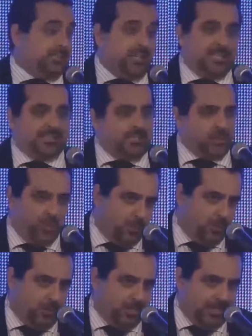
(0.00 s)
a todos porque la
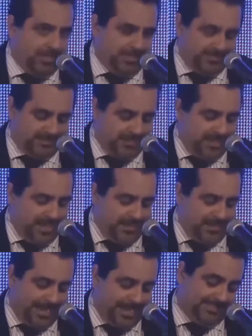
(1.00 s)
lista sería
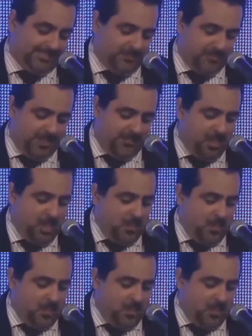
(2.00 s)
larguísima, pero